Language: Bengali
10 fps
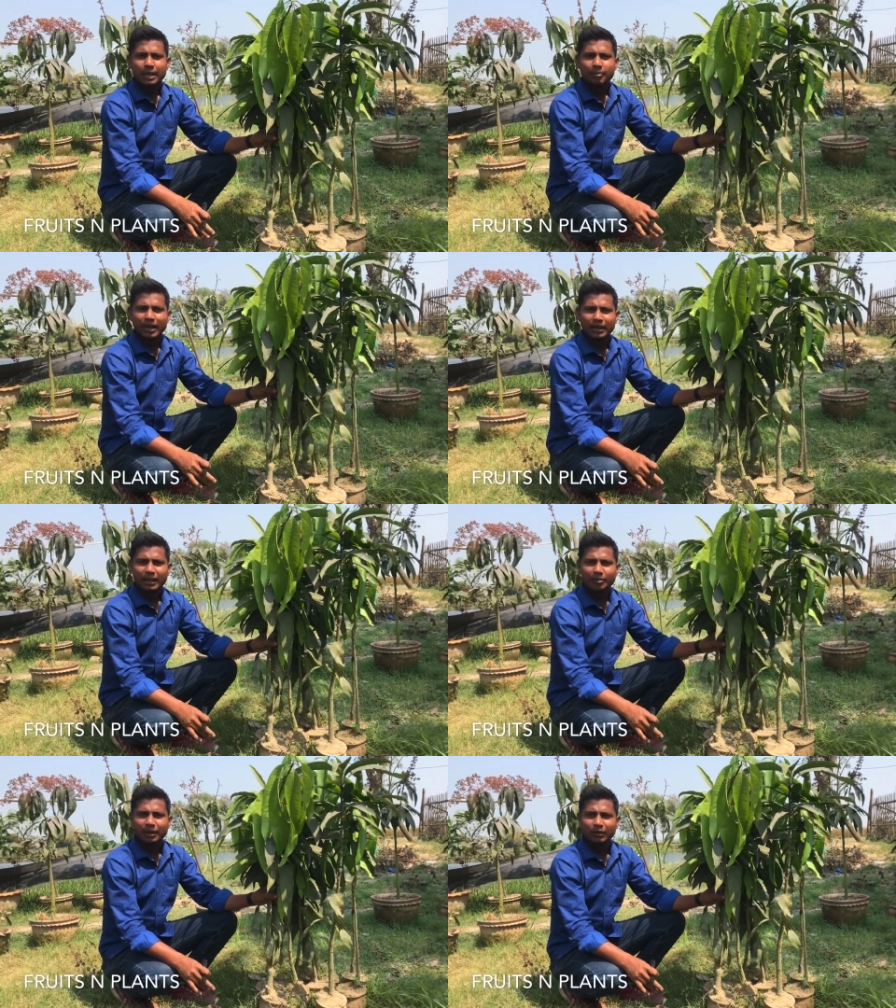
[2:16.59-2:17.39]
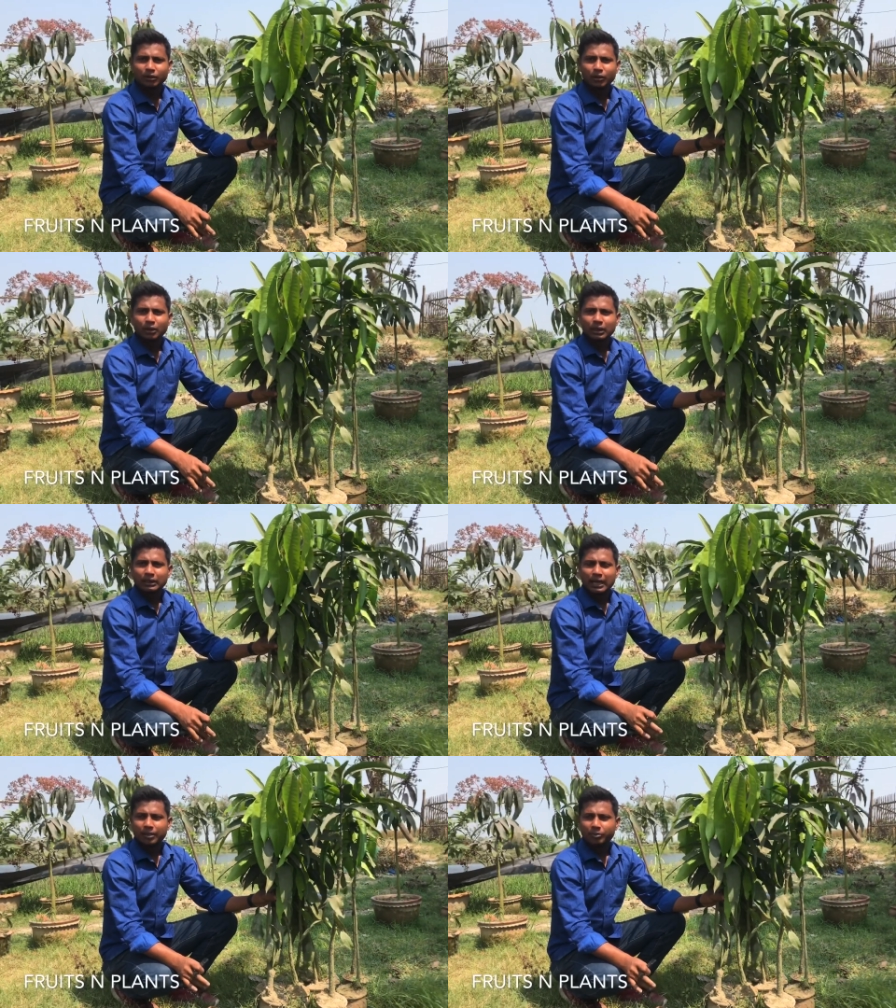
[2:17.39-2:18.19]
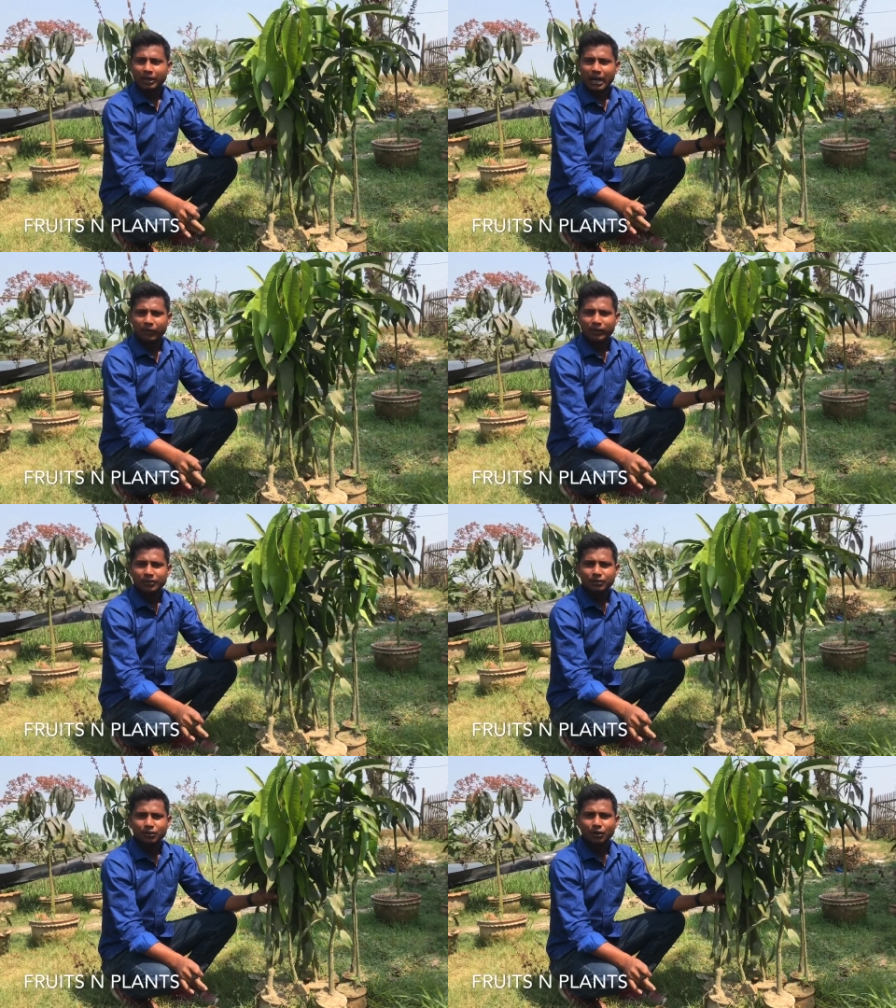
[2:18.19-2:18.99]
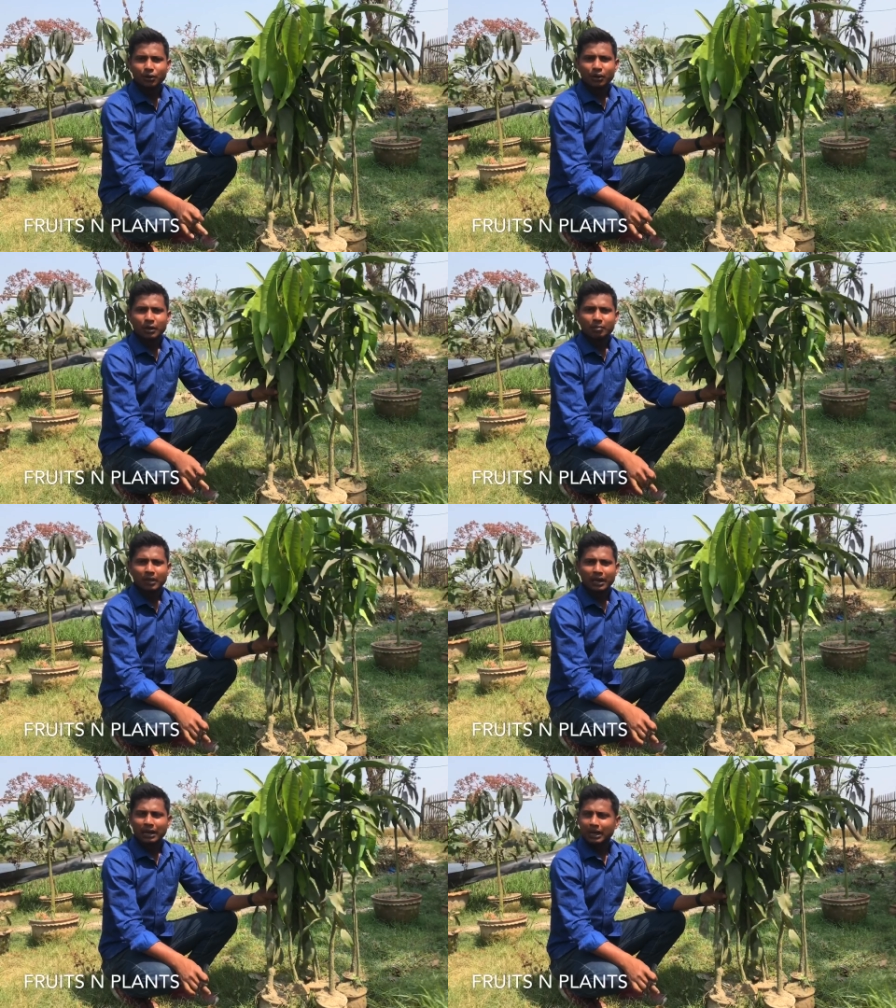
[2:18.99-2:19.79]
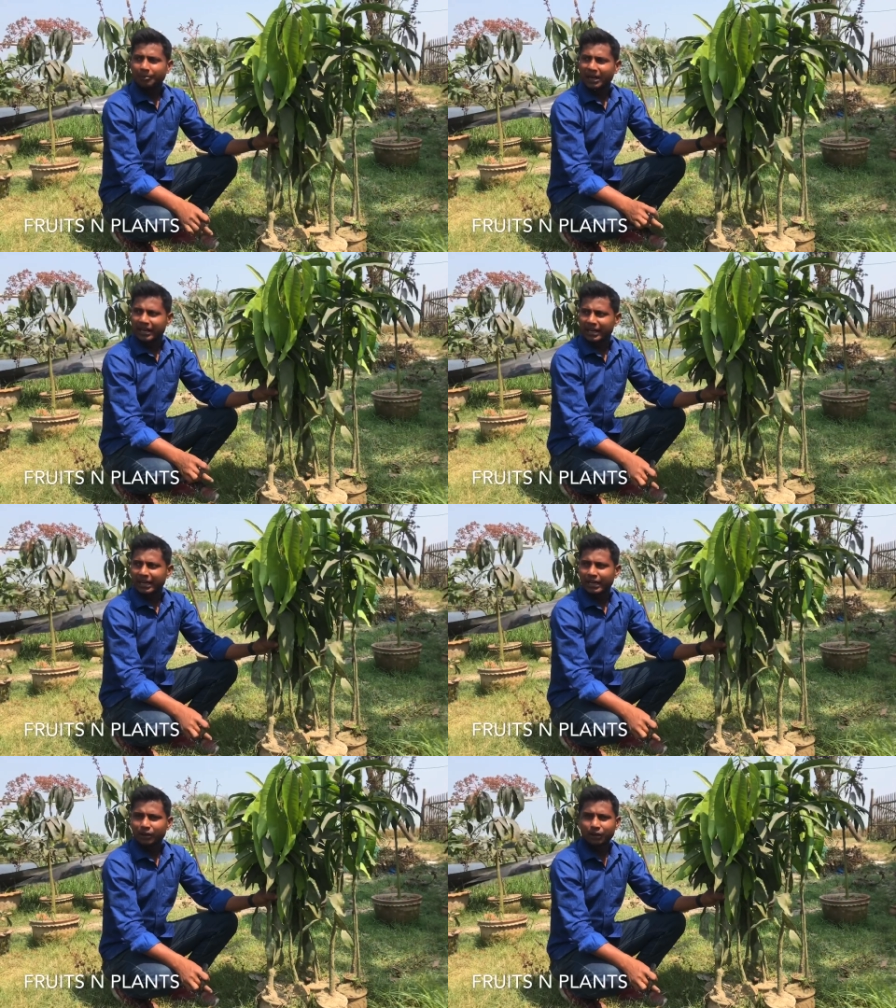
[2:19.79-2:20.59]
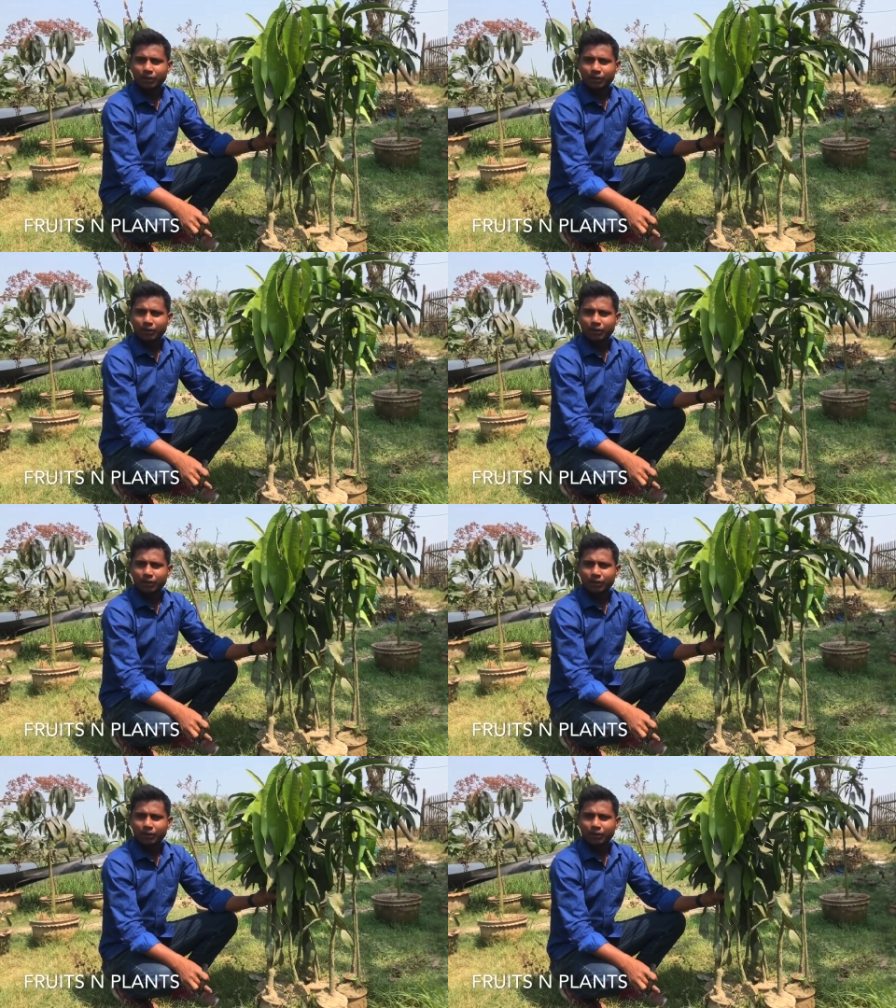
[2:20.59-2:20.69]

ব্যানানা ম্যাঙ্গো তারপরে আলফানসো বা বাড়ি এগারো